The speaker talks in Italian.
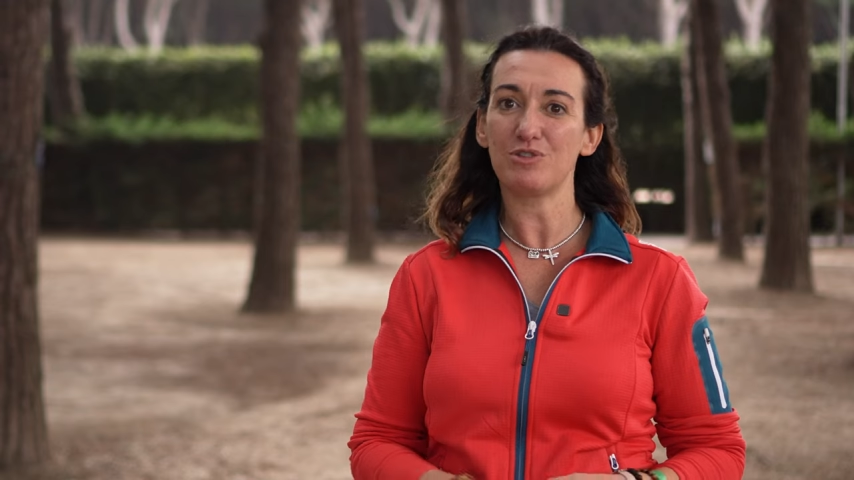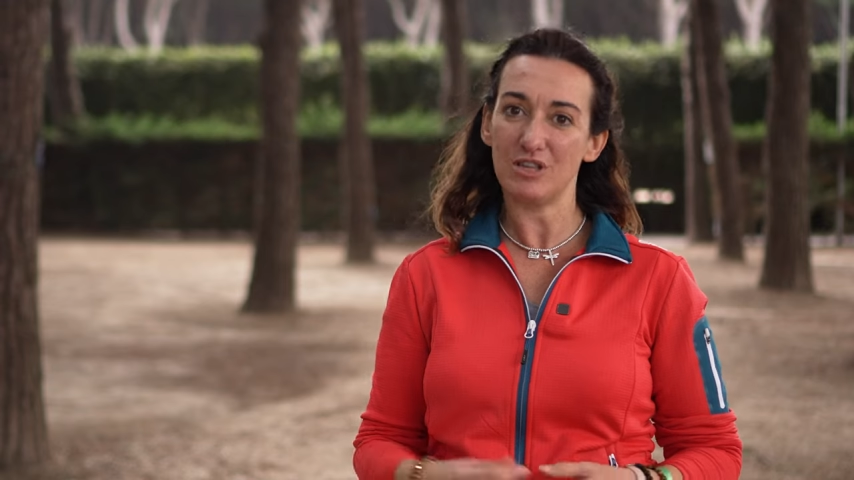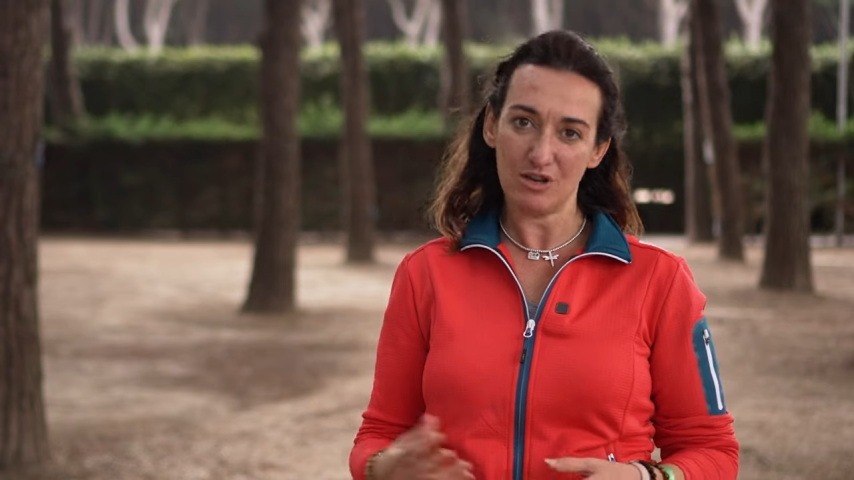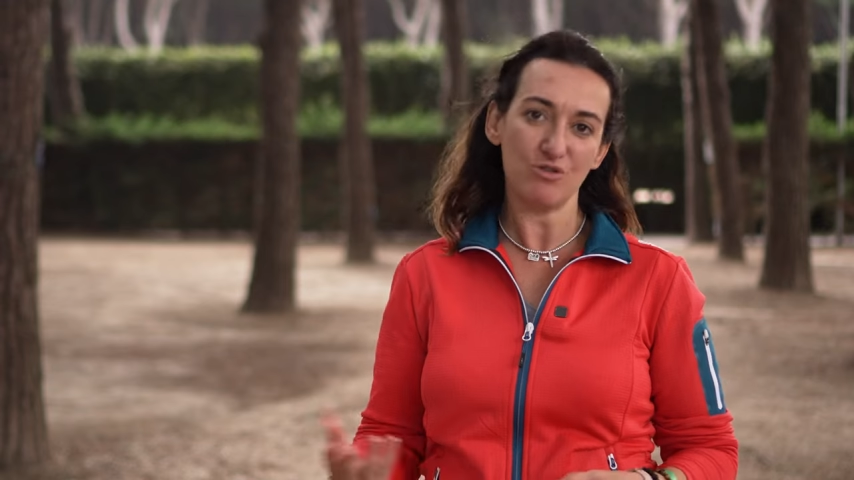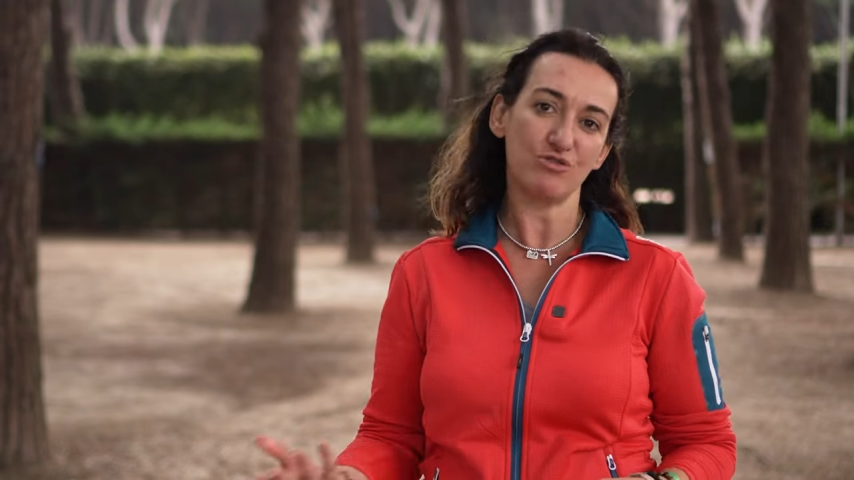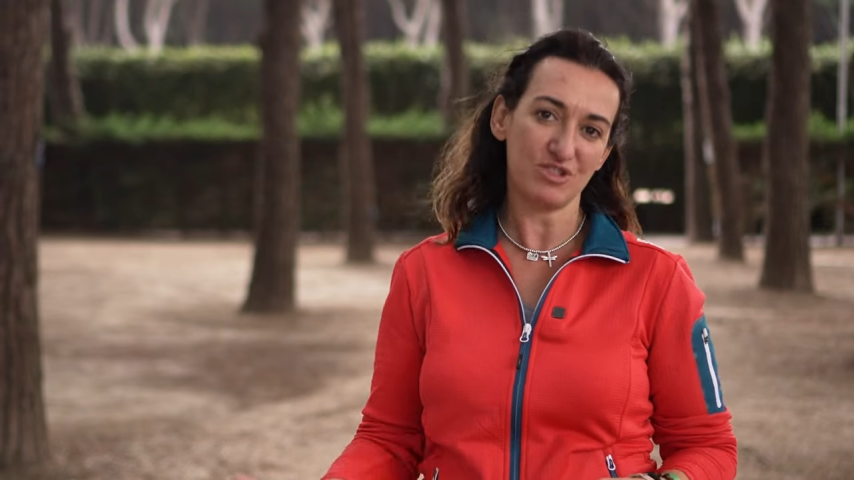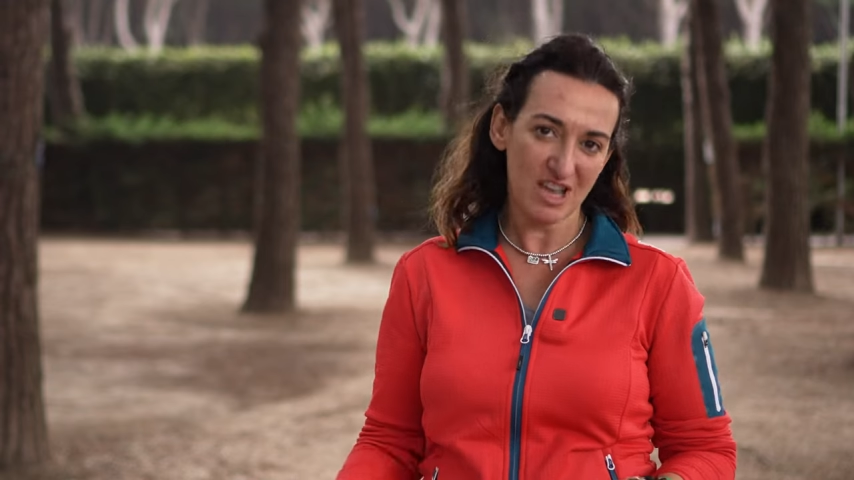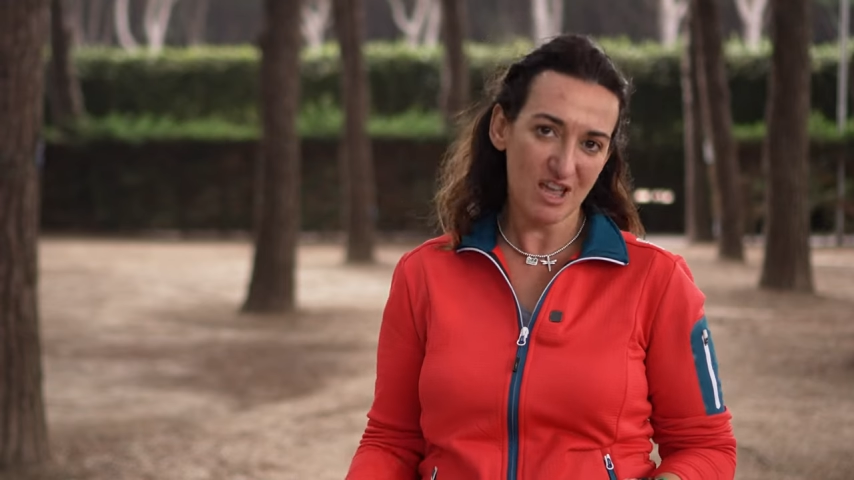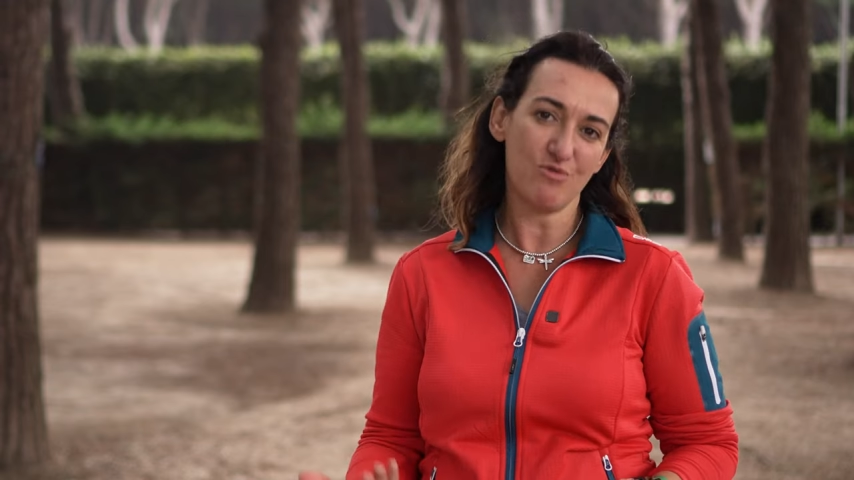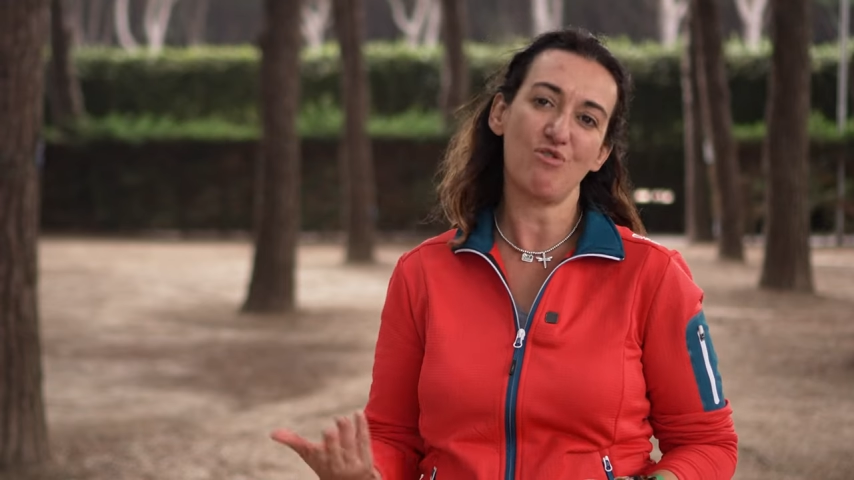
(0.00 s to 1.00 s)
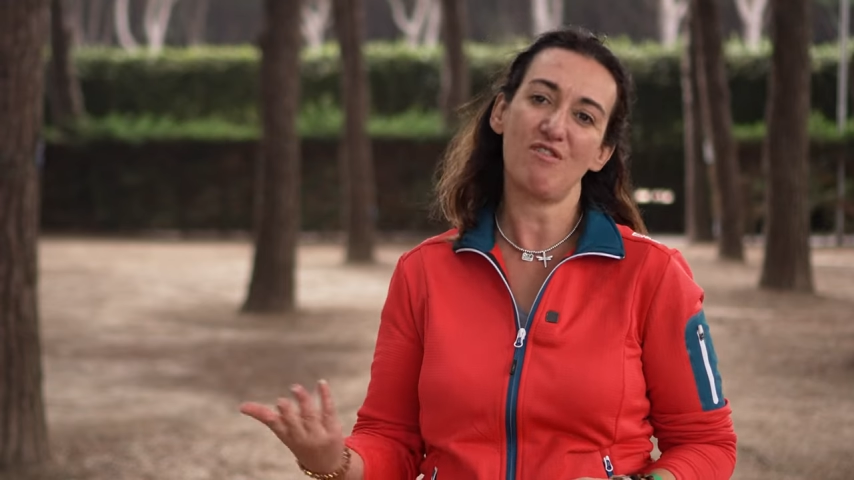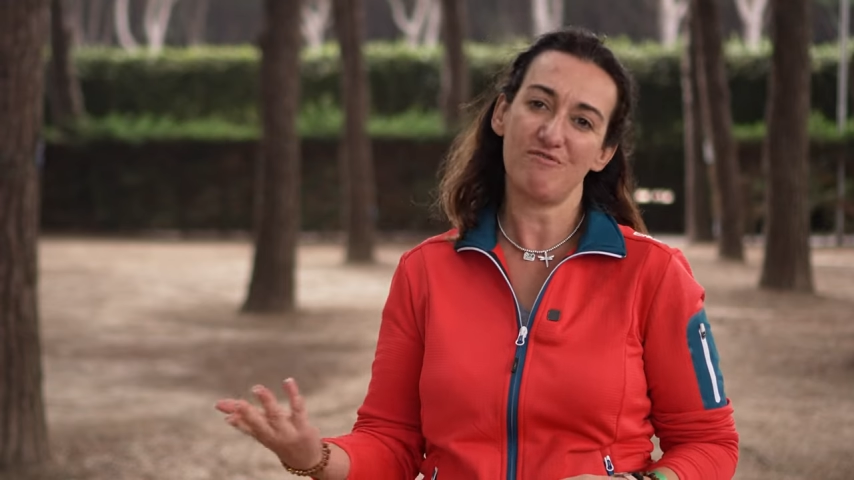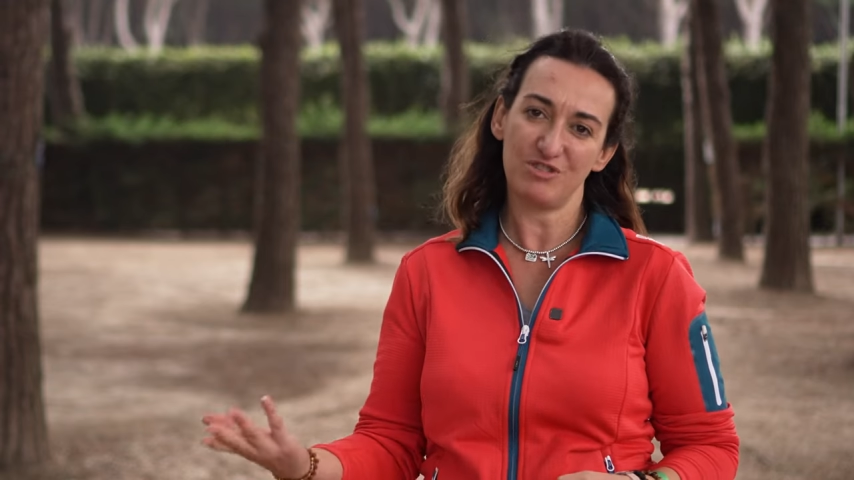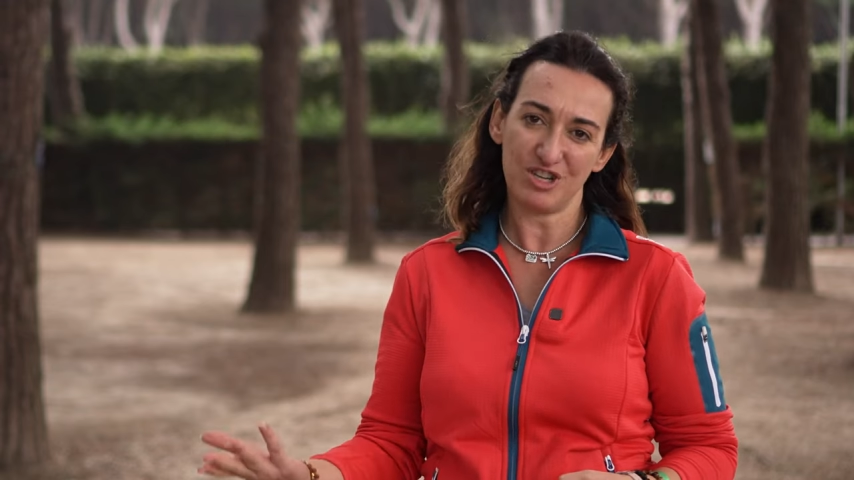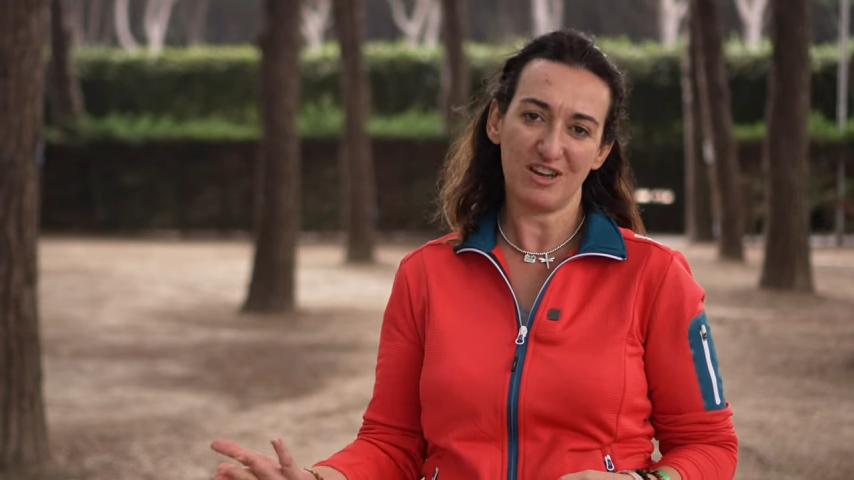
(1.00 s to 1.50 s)
quindi lo seguo,
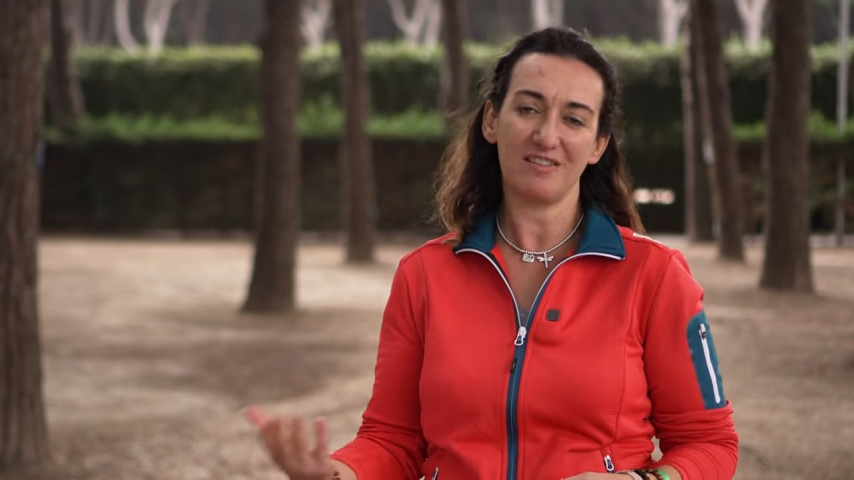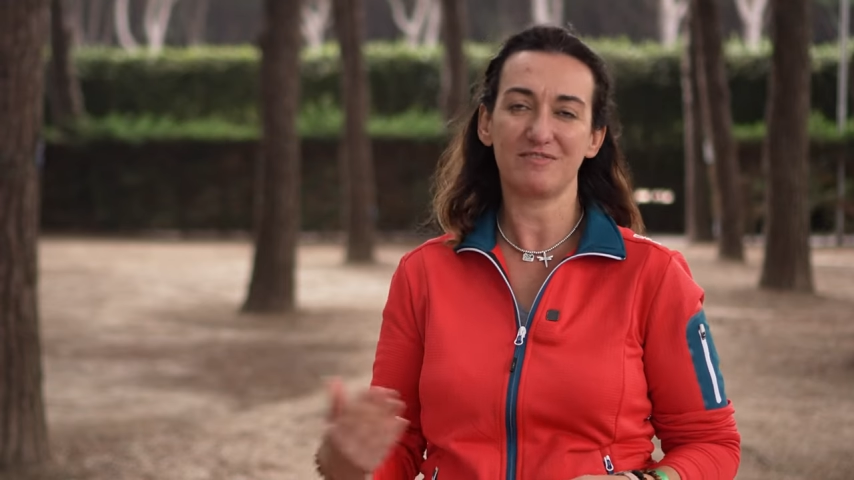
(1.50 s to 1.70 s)
avevo già